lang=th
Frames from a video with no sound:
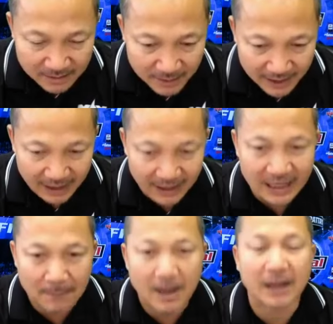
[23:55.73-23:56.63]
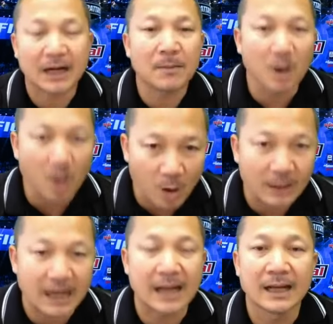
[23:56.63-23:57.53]
มีลำหักลำโค่น
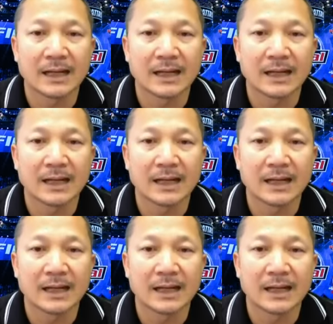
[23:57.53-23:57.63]
นะ